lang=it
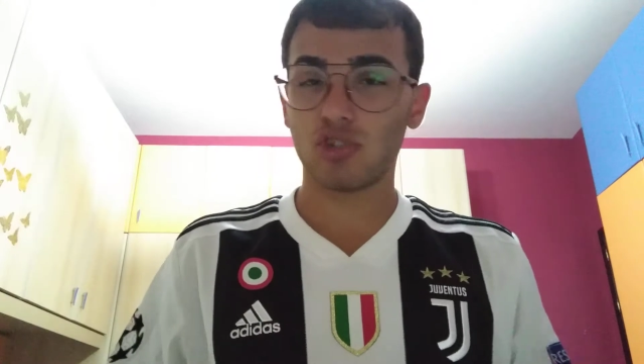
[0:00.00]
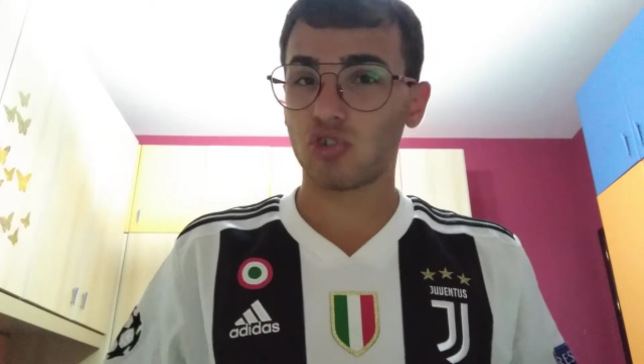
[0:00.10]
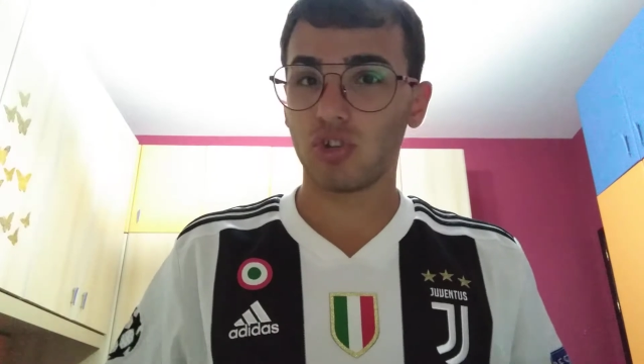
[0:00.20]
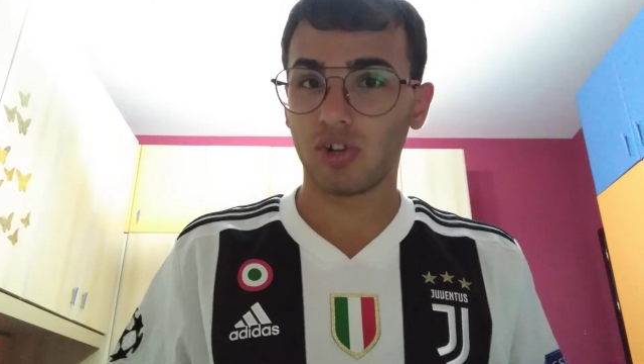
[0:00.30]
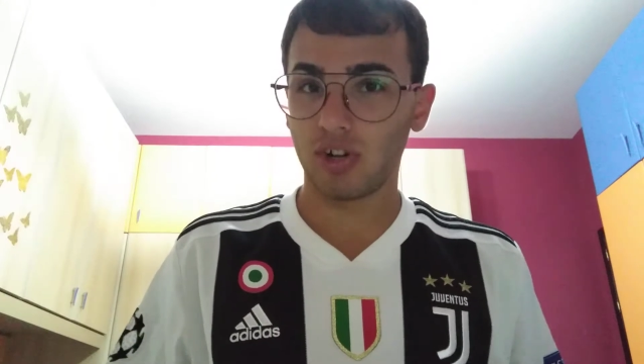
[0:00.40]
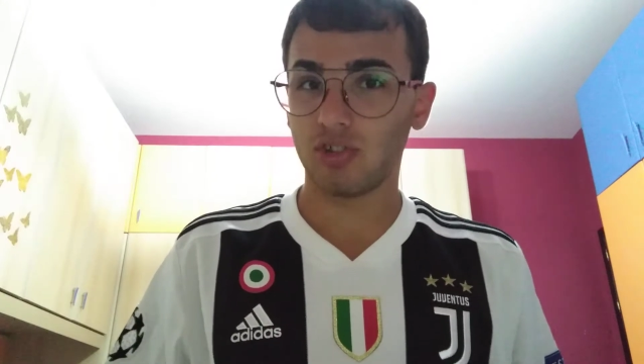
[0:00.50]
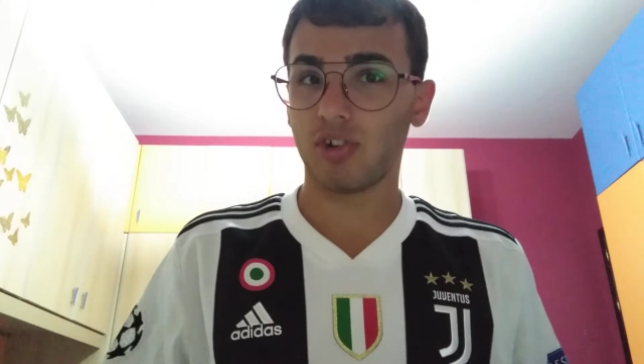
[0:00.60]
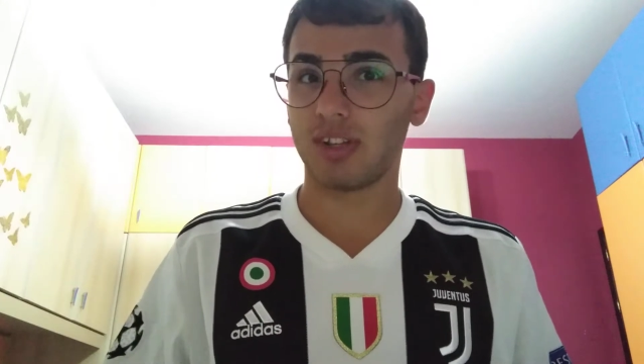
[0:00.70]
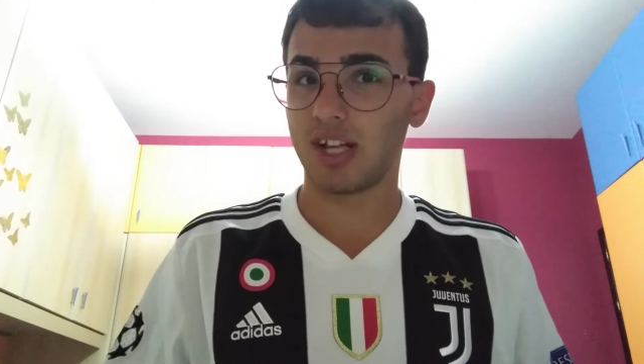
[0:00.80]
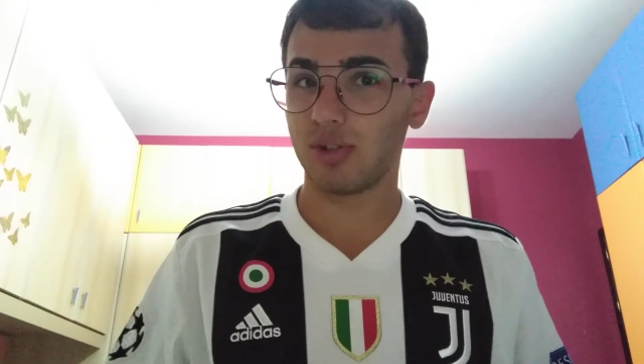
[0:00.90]
sono
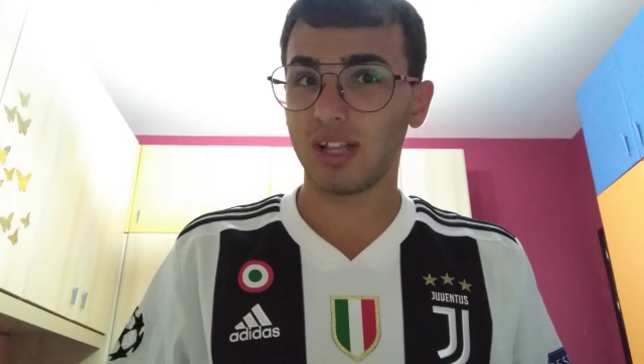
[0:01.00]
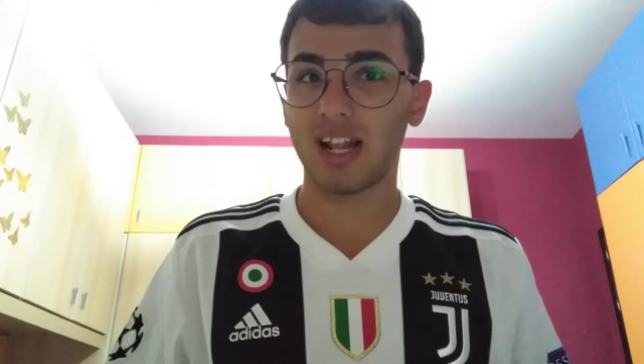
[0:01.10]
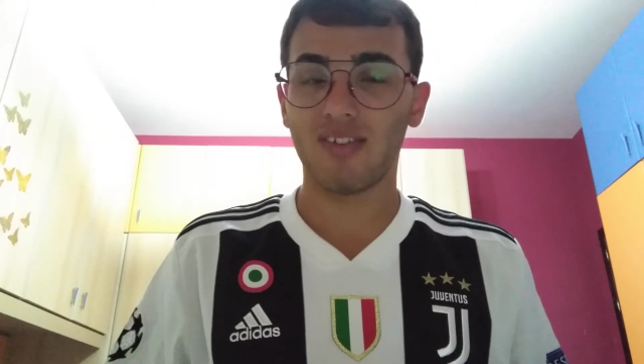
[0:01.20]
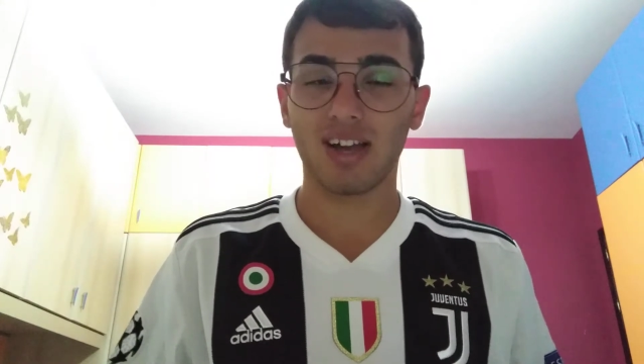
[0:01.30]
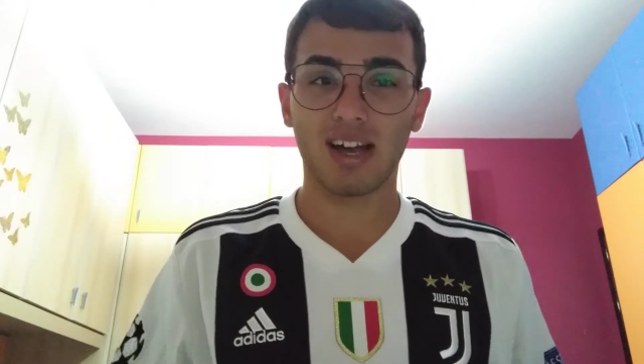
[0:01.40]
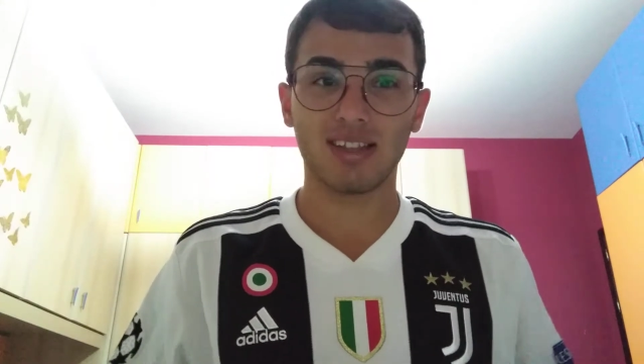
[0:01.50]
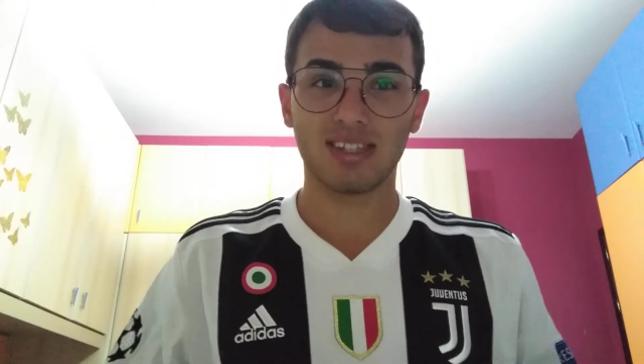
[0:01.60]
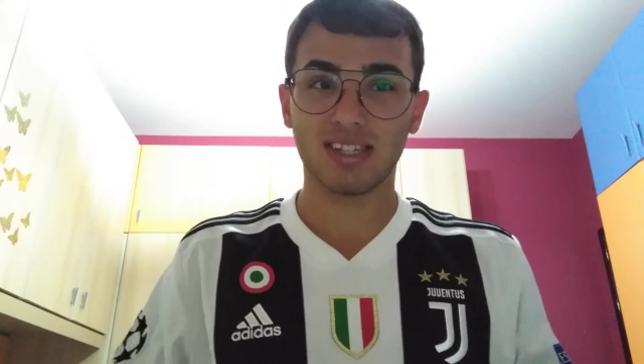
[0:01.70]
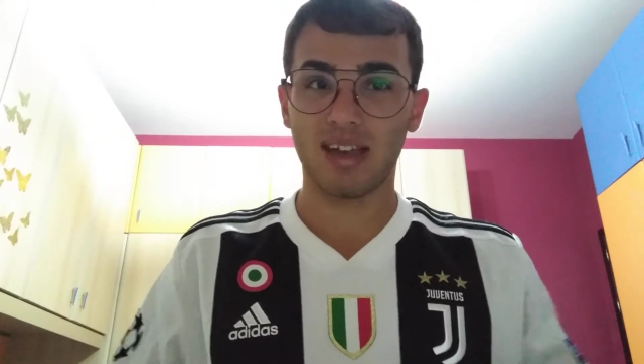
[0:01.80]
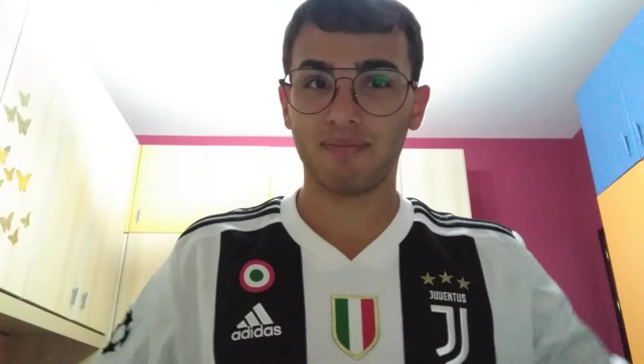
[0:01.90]
ritornato dalle
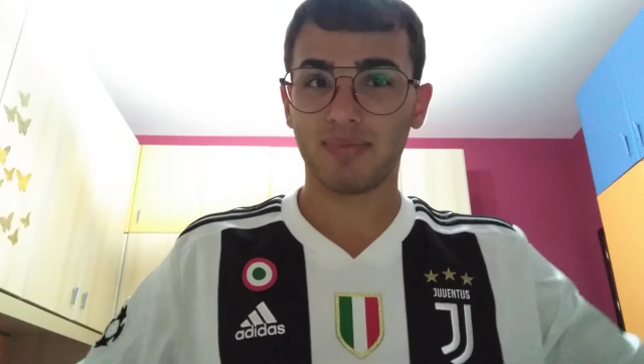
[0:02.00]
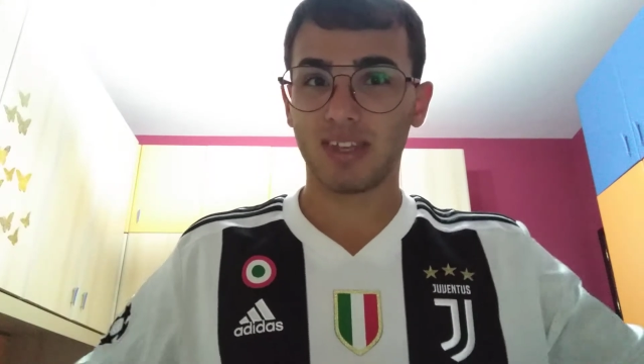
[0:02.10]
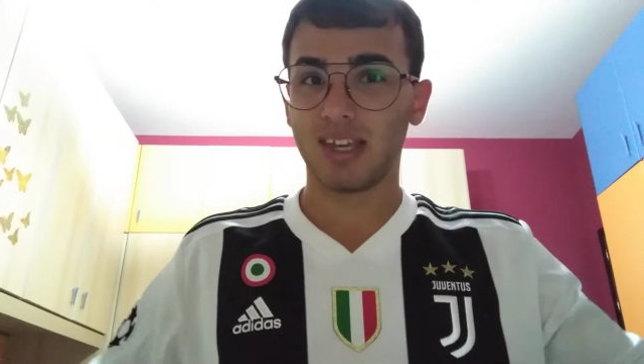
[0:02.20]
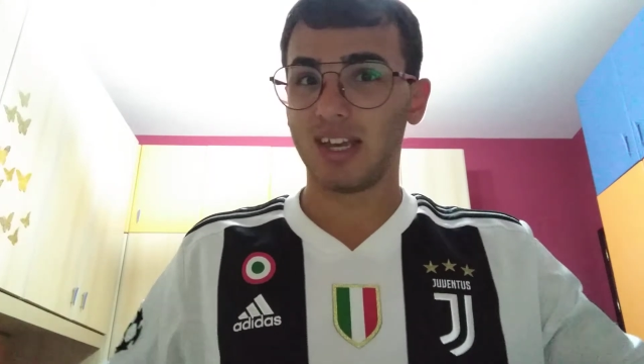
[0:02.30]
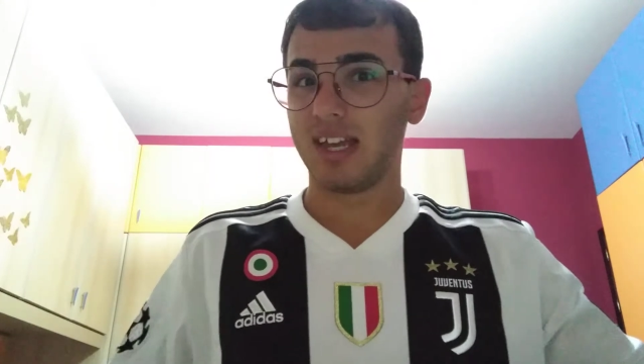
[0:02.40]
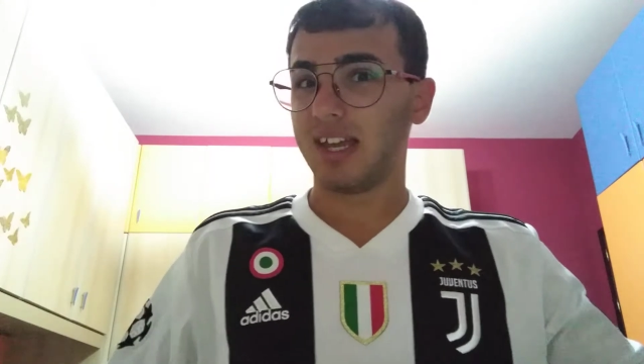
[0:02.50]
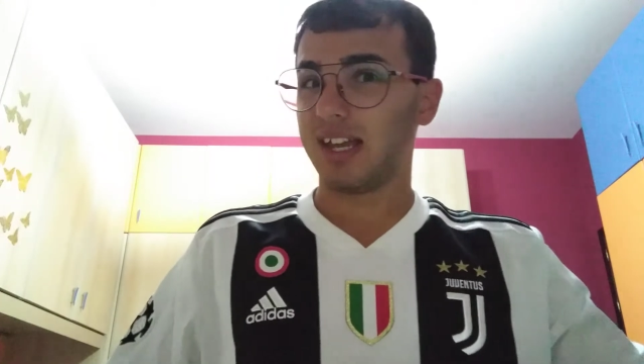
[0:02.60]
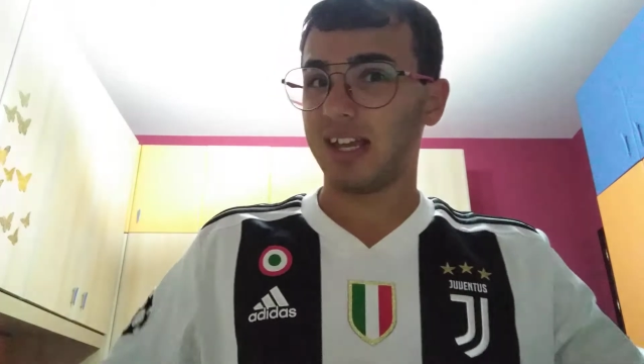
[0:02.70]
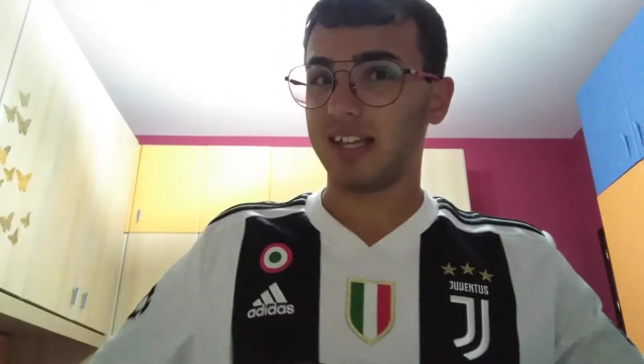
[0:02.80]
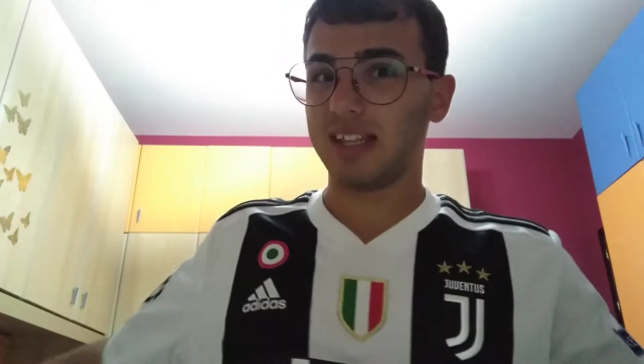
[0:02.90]
vacanze.
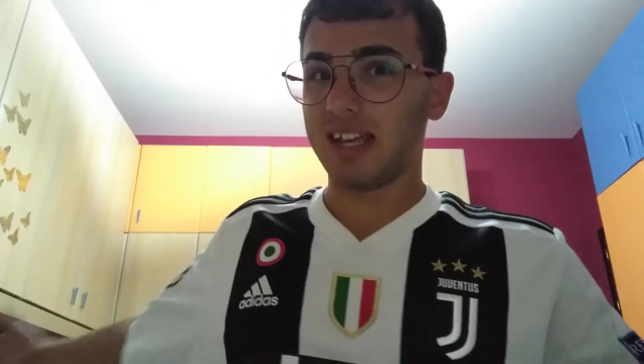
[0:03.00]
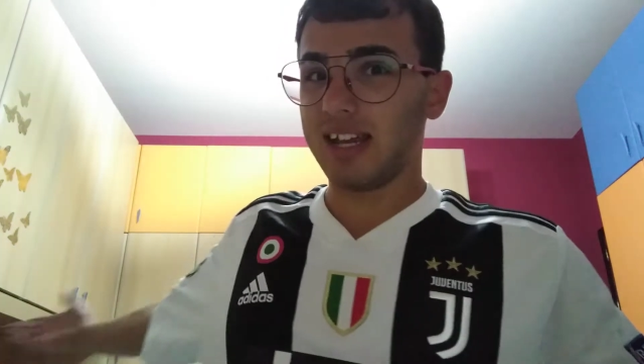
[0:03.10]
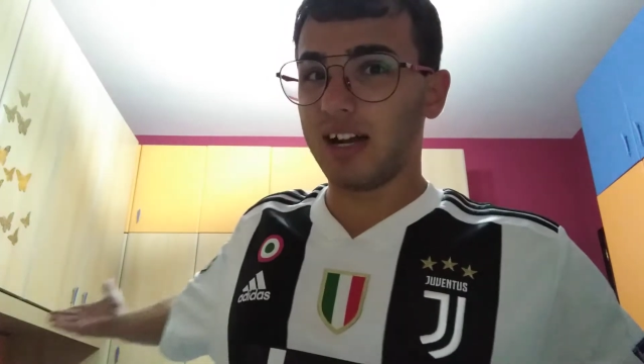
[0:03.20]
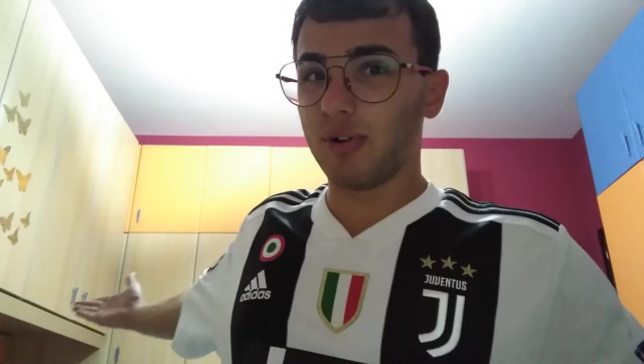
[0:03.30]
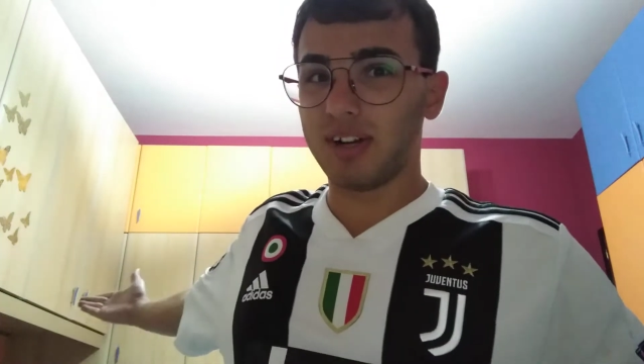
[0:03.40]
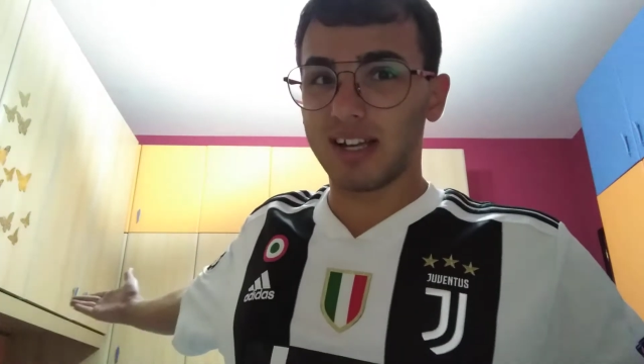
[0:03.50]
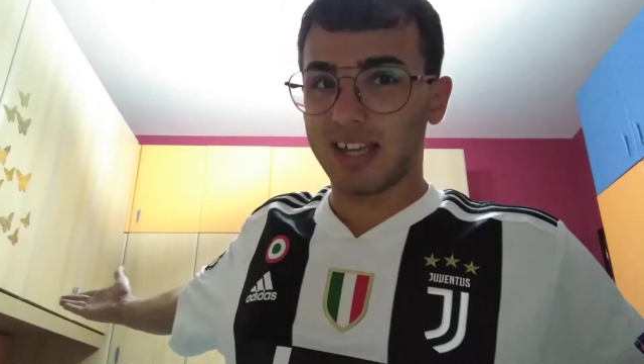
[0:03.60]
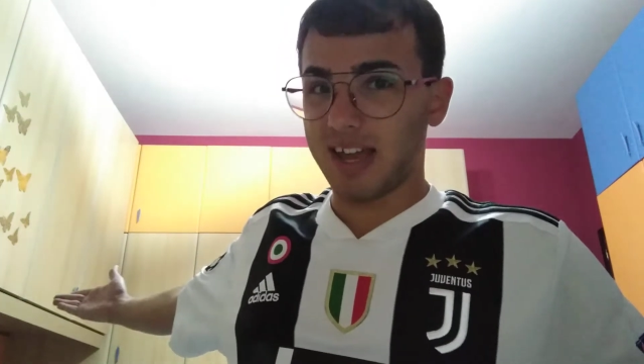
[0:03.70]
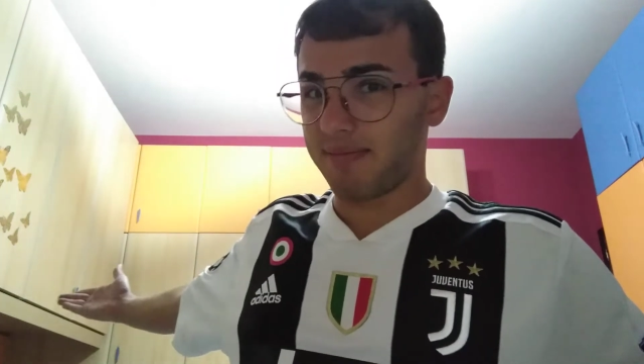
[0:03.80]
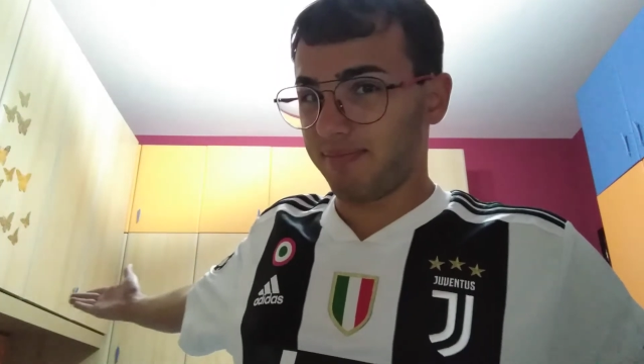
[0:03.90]
Ed era ora
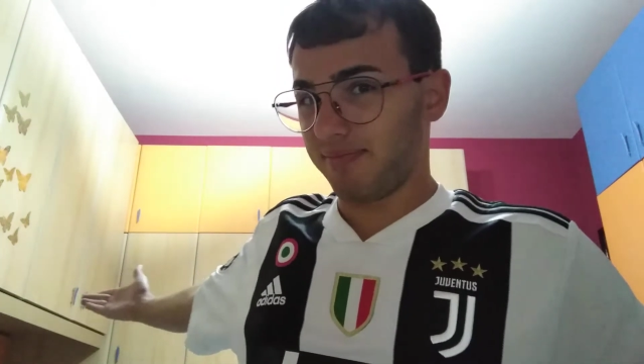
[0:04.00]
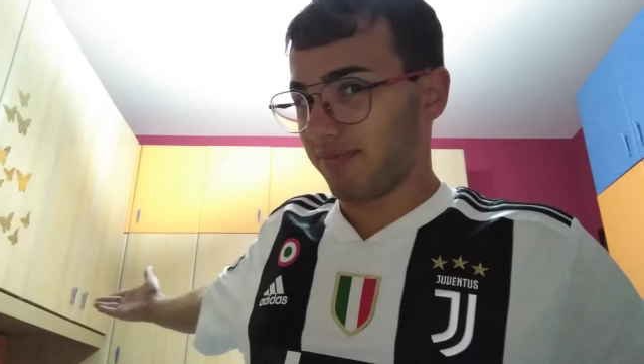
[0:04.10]
che...